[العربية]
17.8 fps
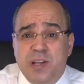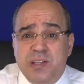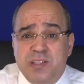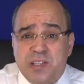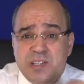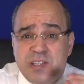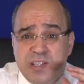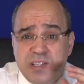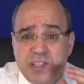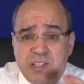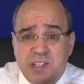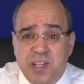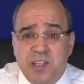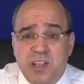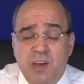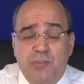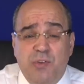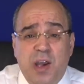الأساسي
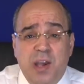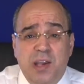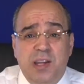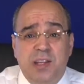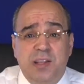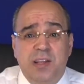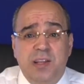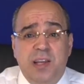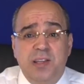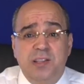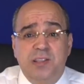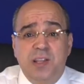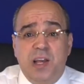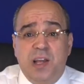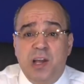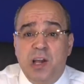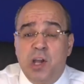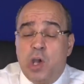استهداف عائلة القيد
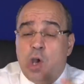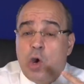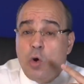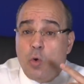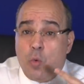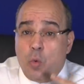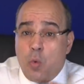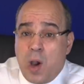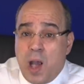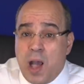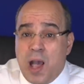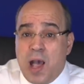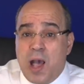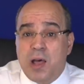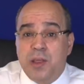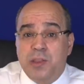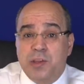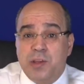صالح
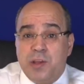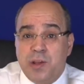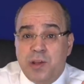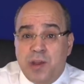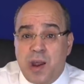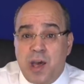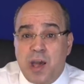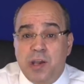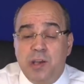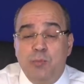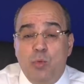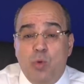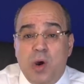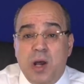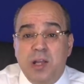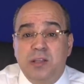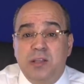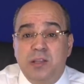وهذه راهي
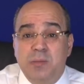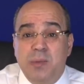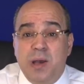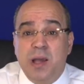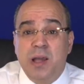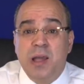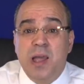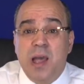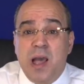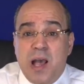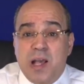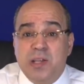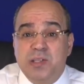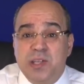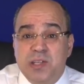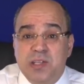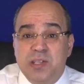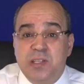مقدمة
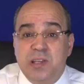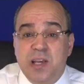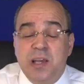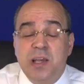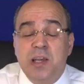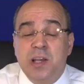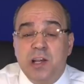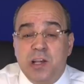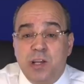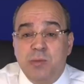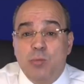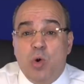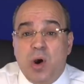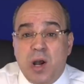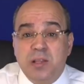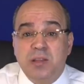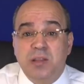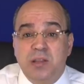أساسية
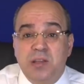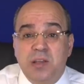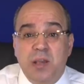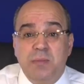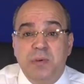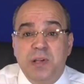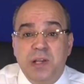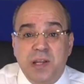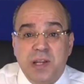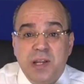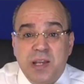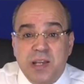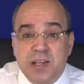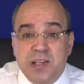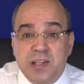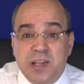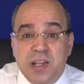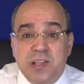لمخطط كبير
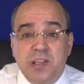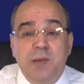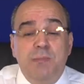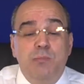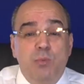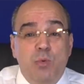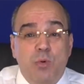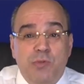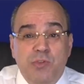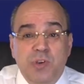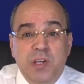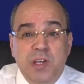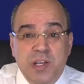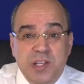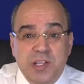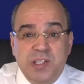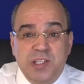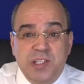يتم
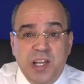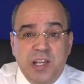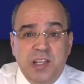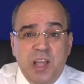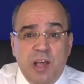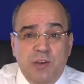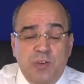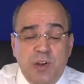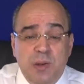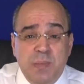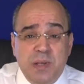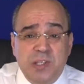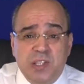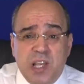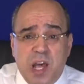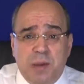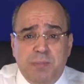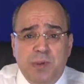فيه استهداف
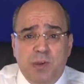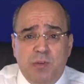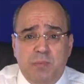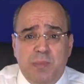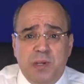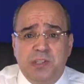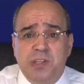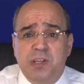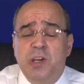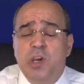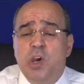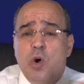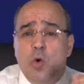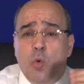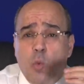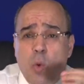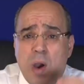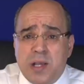المسار برمته
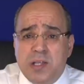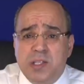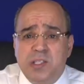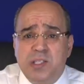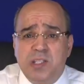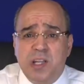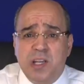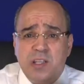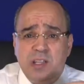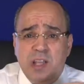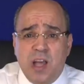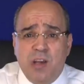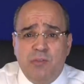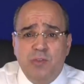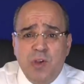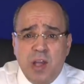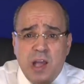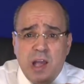
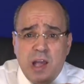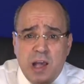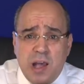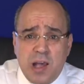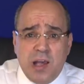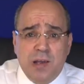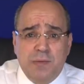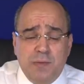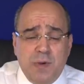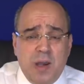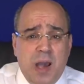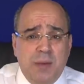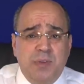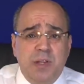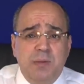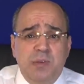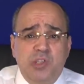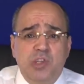واستهداف آه،
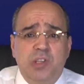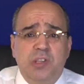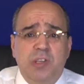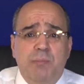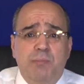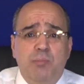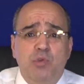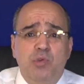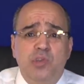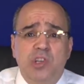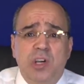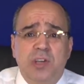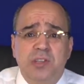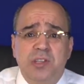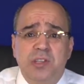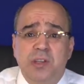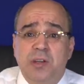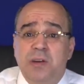عبد المجيد تبون
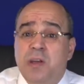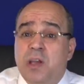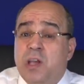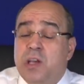شخصيا